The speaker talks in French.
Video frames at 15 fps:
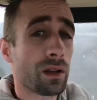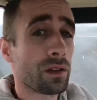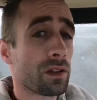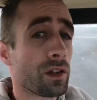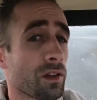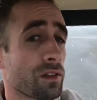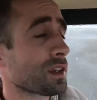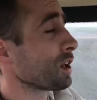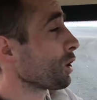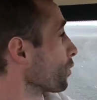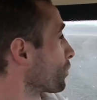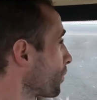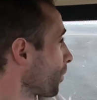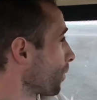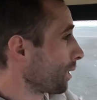dans ce qui est au
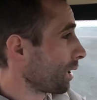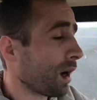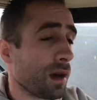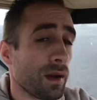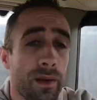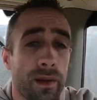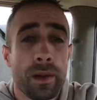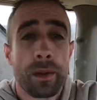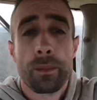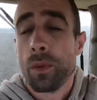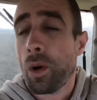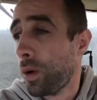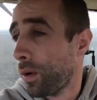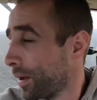fond. Là. Bon,